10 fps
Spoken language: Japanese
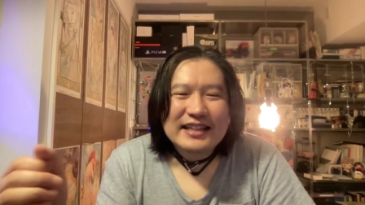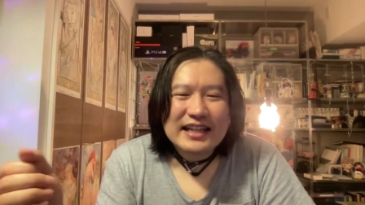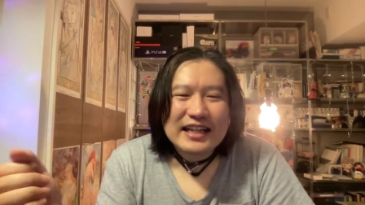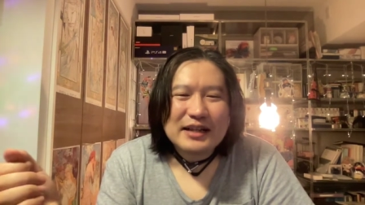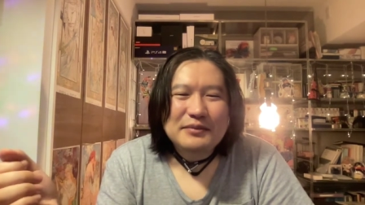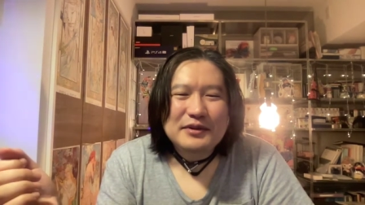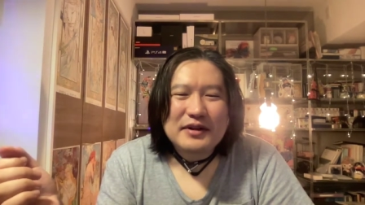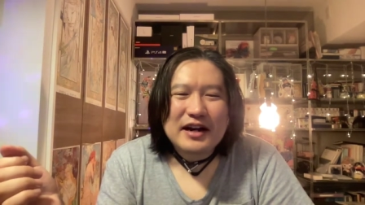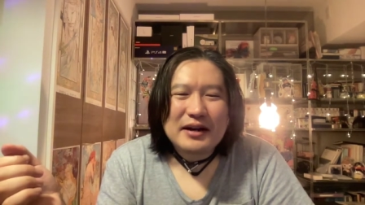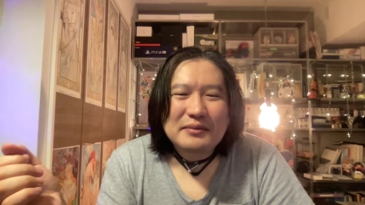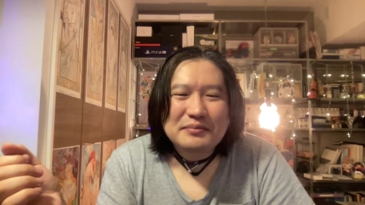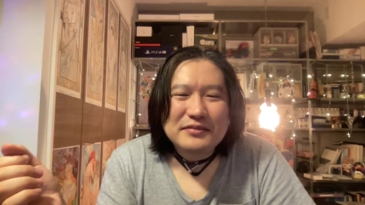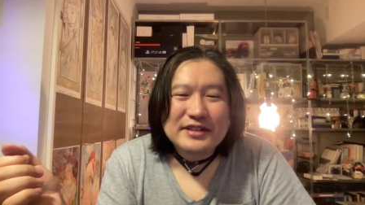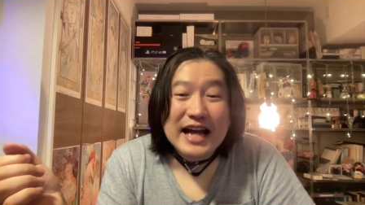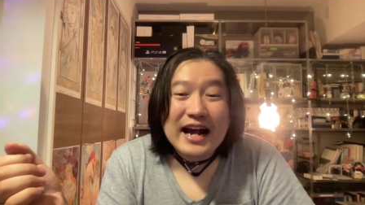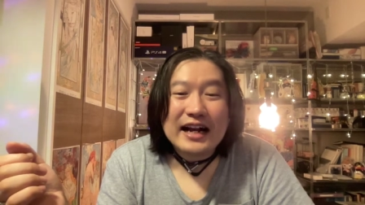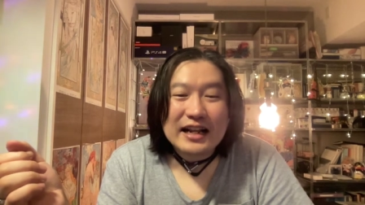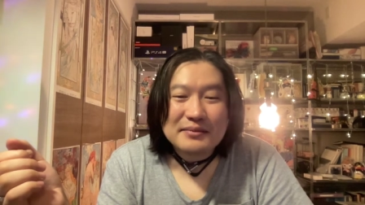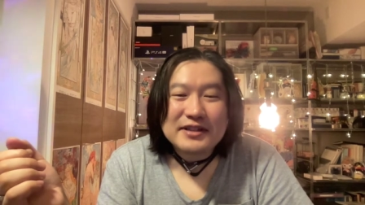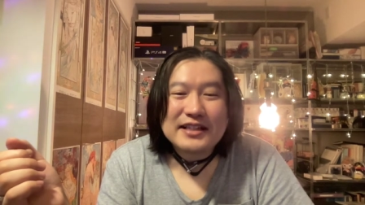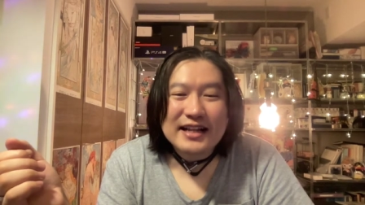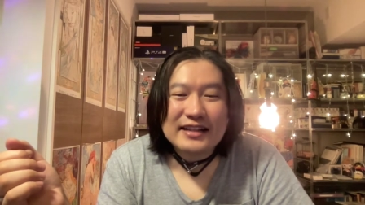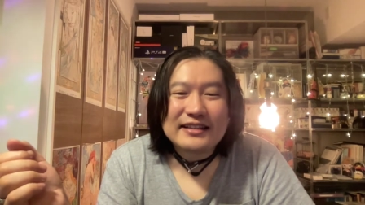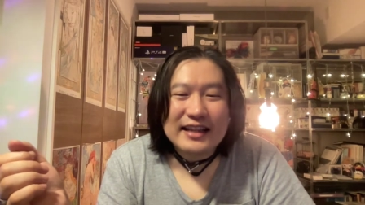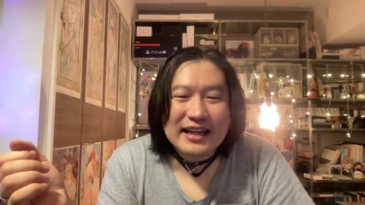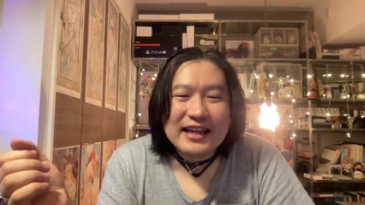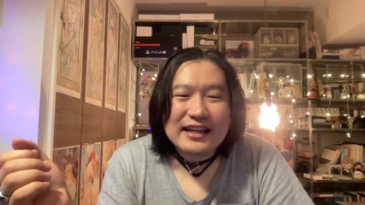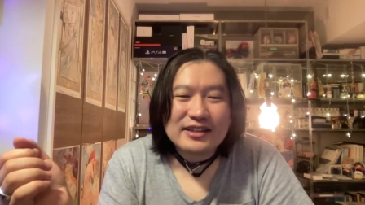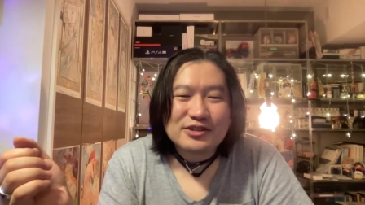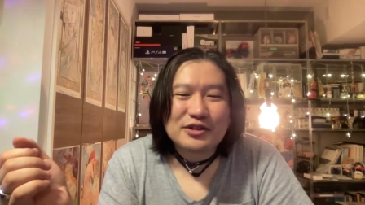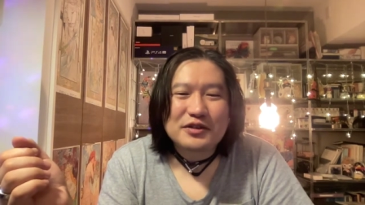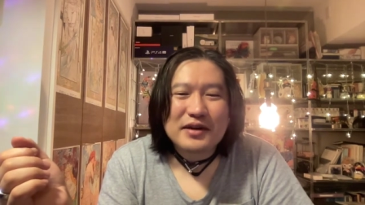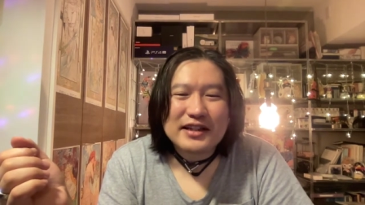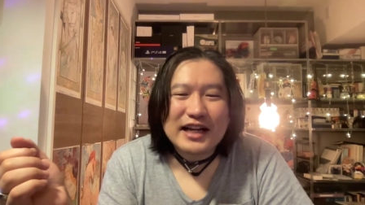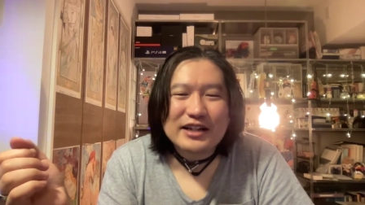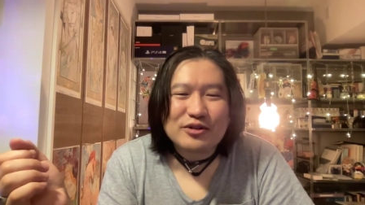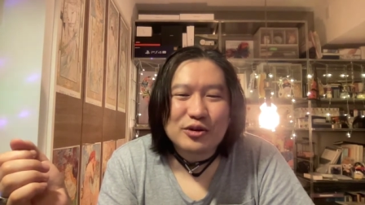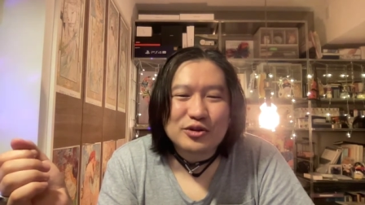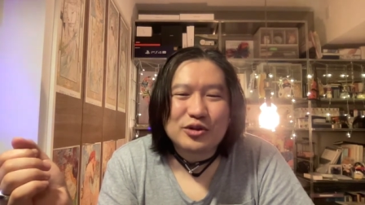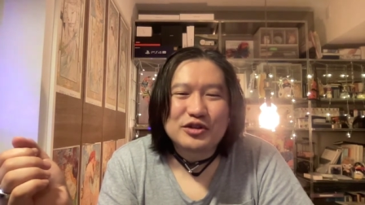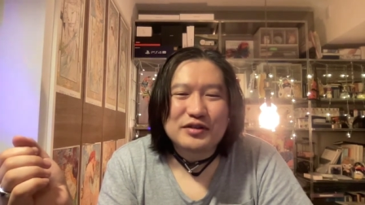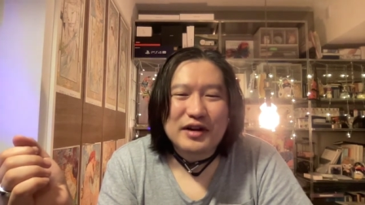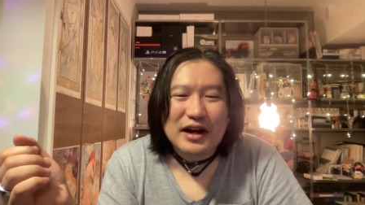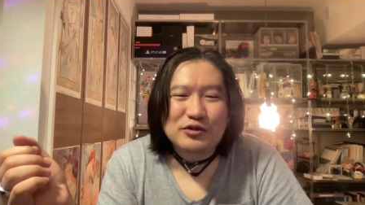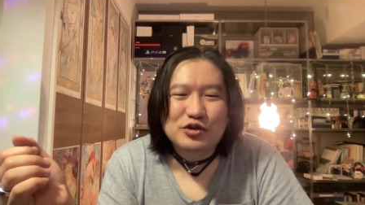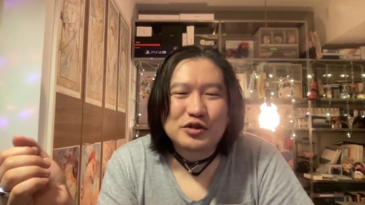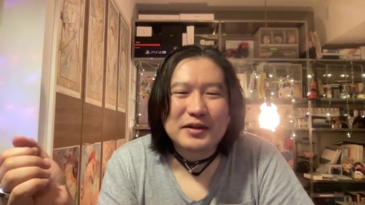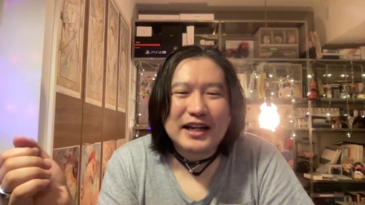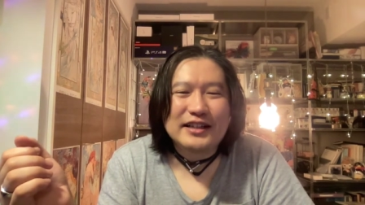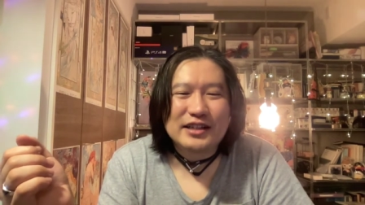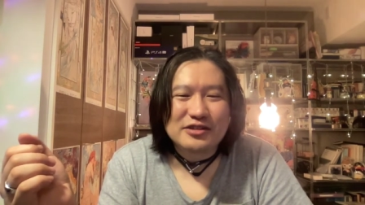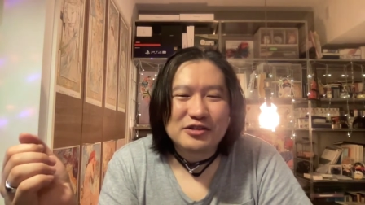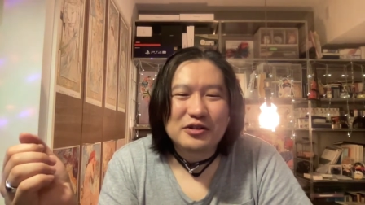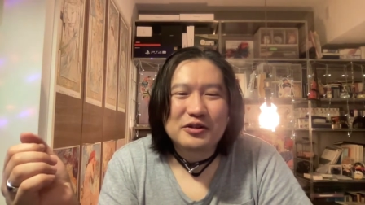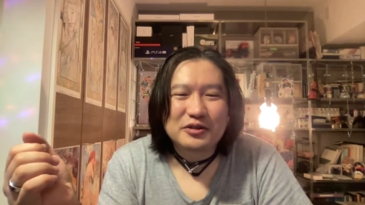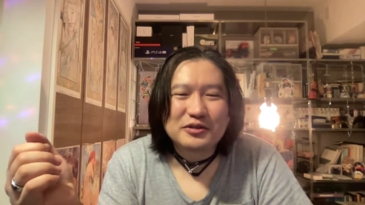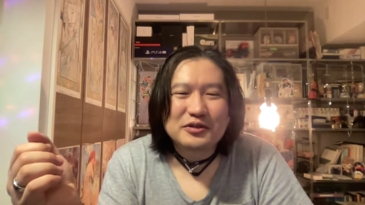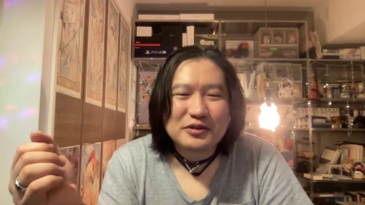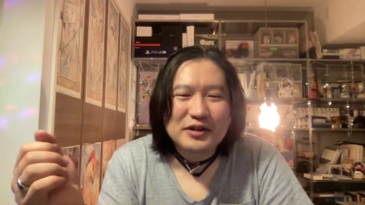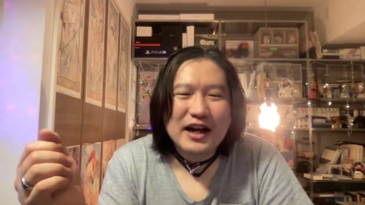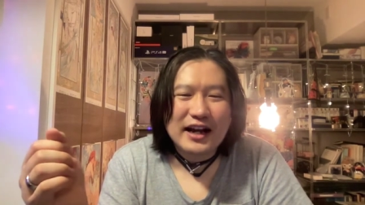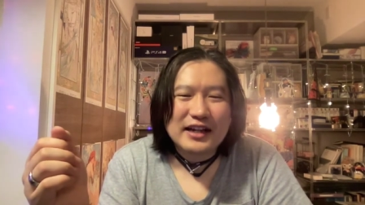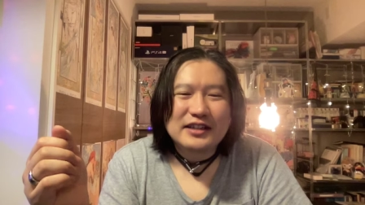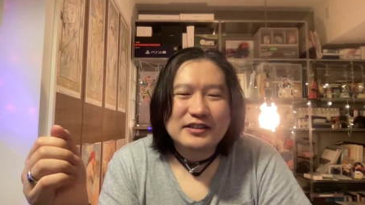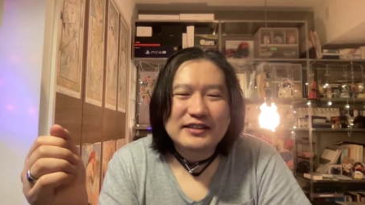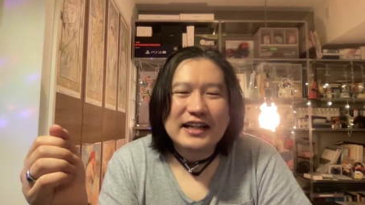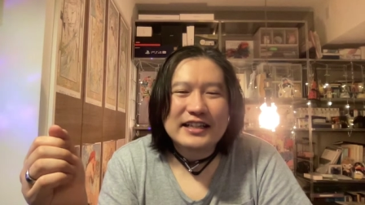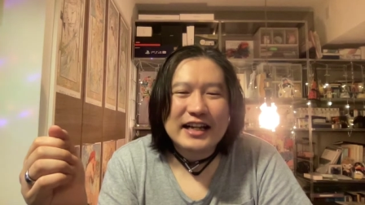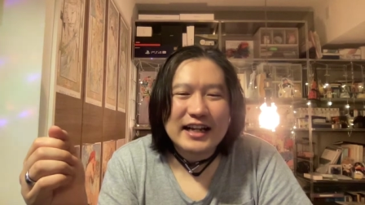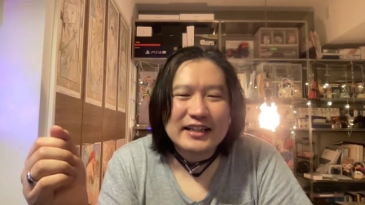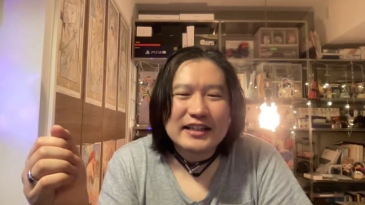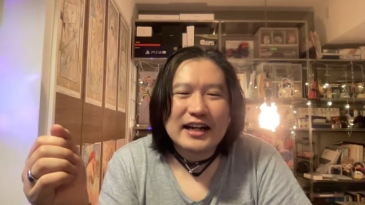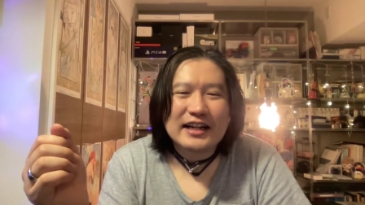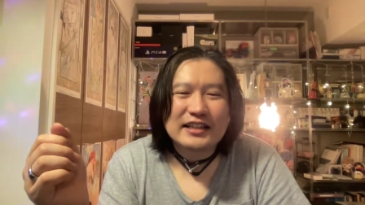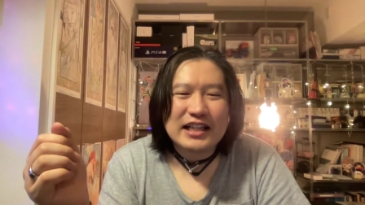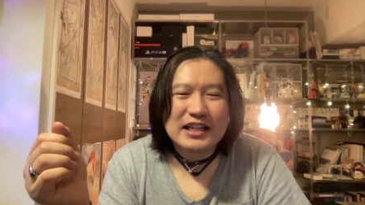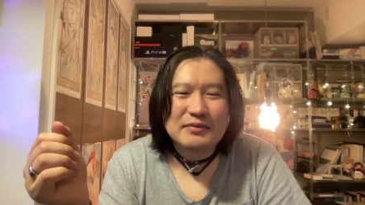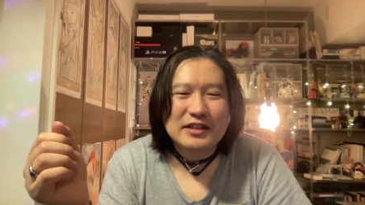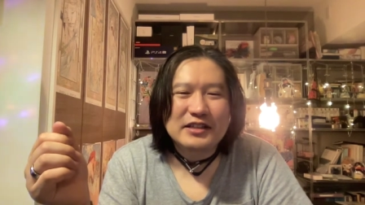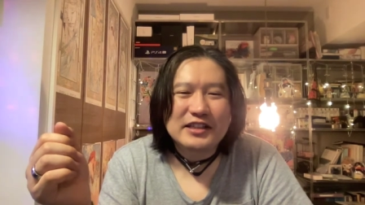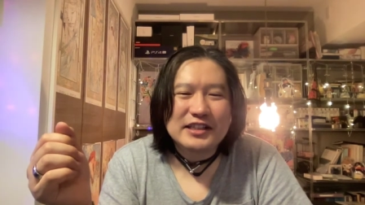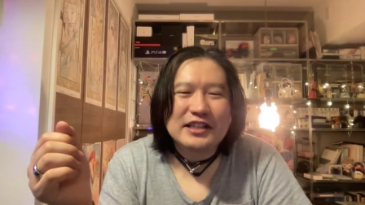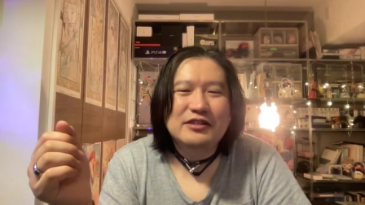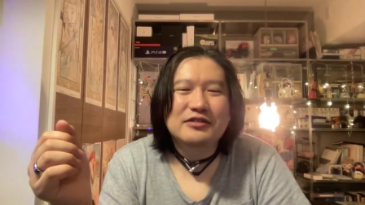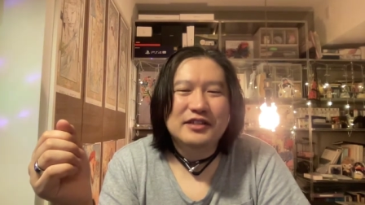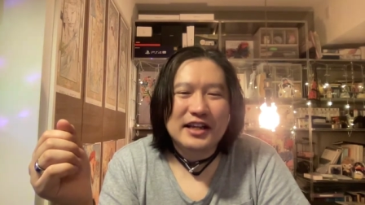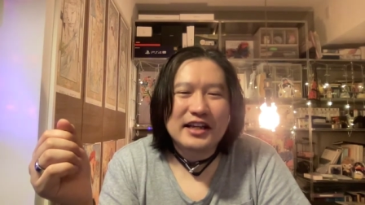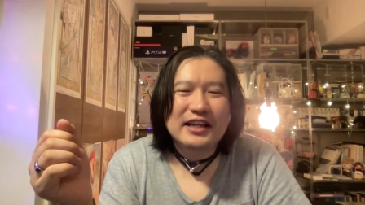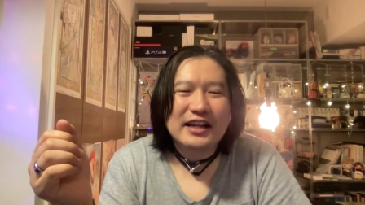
テレビはながらみなんでそれはやることには含まないんですよはい何かやりながらテレビ聞いてるんではい